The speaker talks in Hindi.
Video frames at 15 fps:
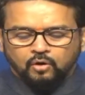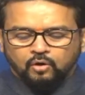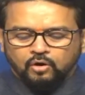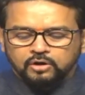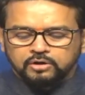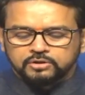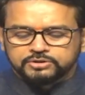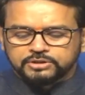
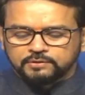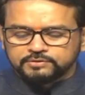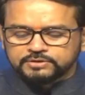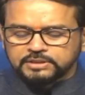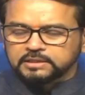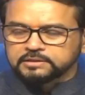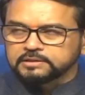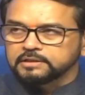और शिव
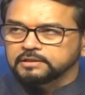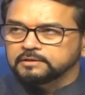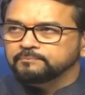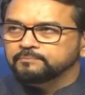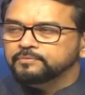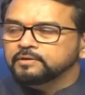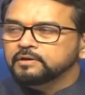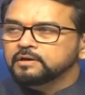शक्ति
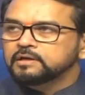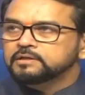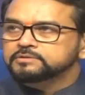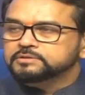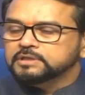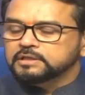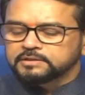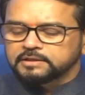
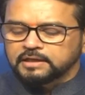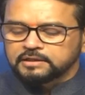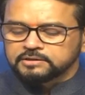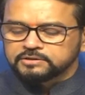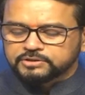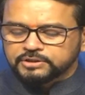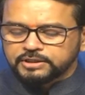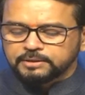चंद्रयान
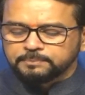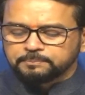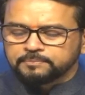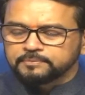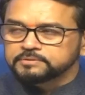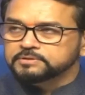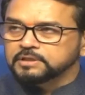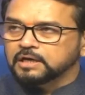थ्री
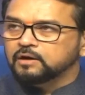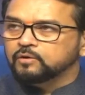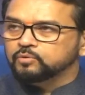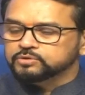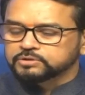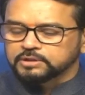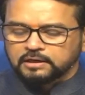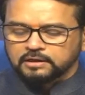जहां
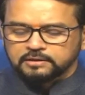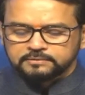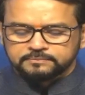उतरा